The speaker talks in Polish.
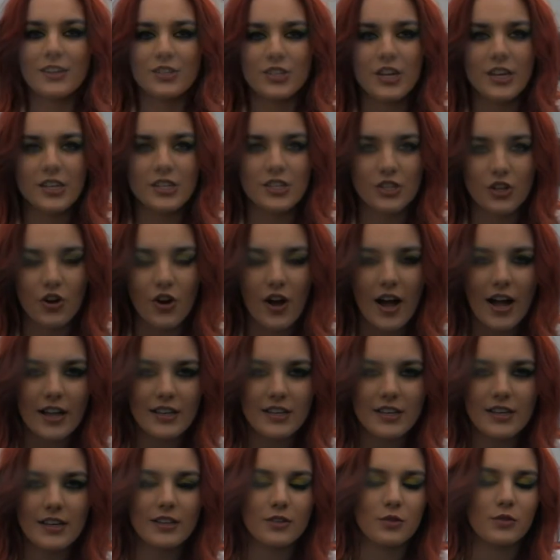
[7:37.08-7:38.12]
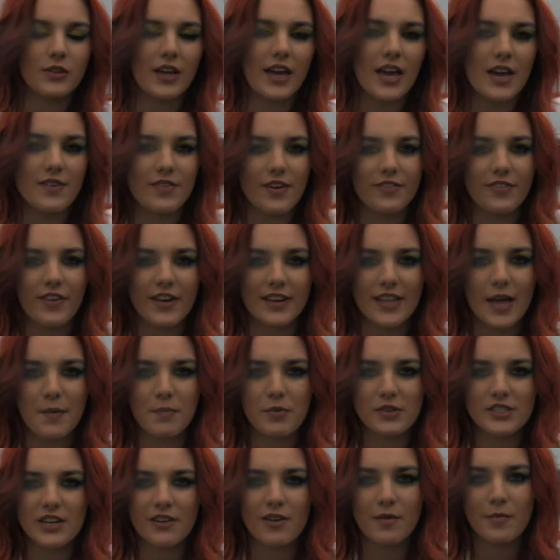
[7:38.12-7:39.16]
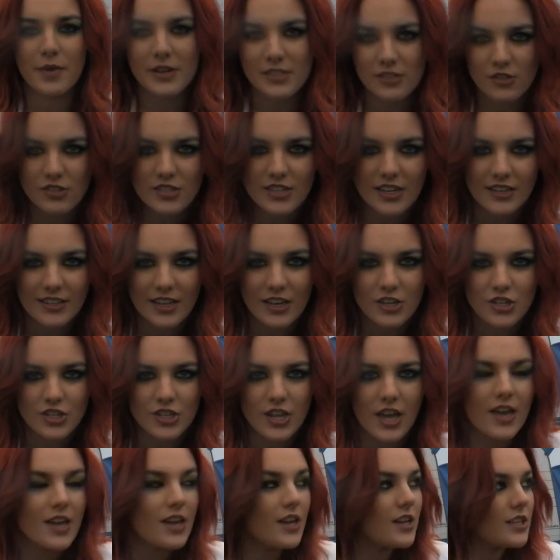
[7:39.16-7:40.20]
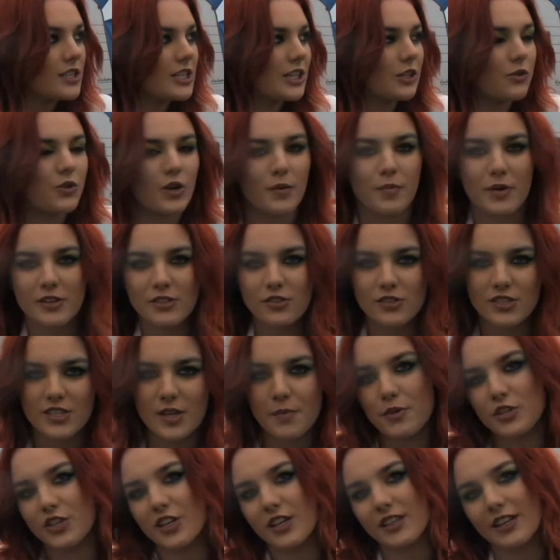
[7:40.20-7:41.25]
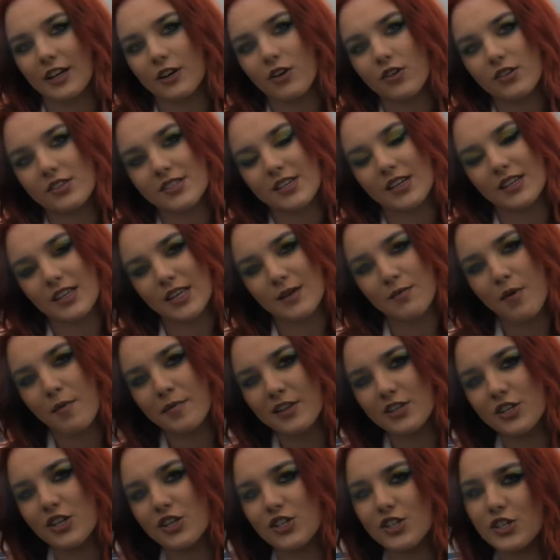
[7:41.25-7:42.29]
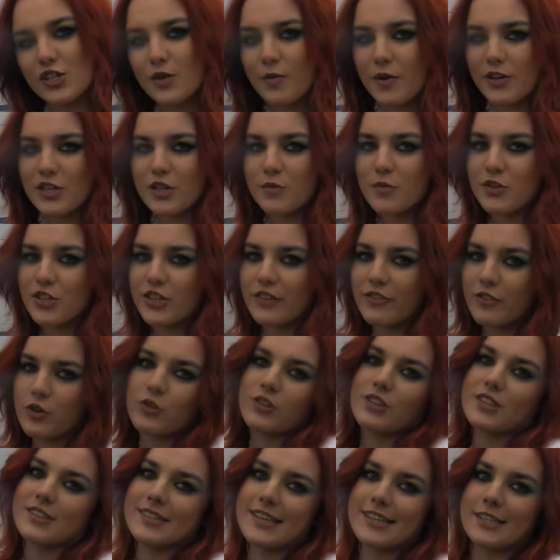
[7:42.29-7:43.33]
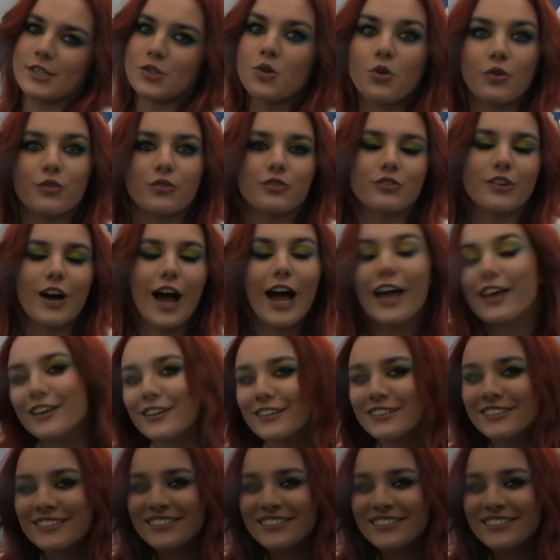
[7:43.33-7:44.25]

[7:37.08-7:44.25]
Cześć kochani, tutaj Ewa Farna, pozdrawiam bardzo serdecznie, dziękuję bardzo za zaproszenie na koncert i mam nadzieję, że zobaczymy się wkrótce znów. Hej!